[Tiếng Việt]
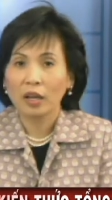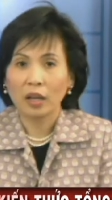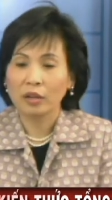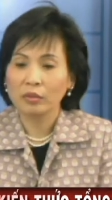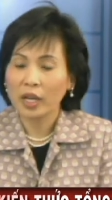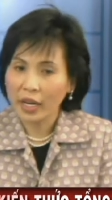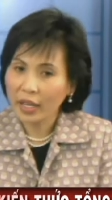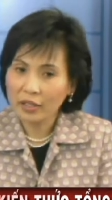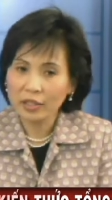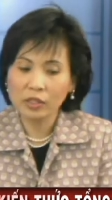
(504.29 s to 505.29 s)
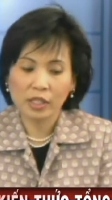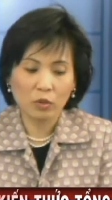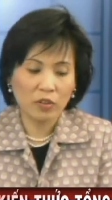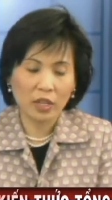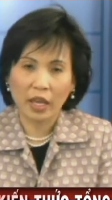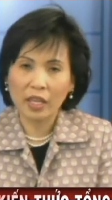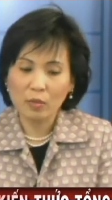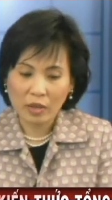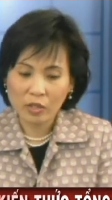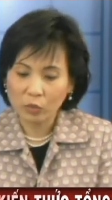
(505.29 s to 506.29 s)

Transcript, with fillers: à, gửi đến Hương xin quý vị hãy email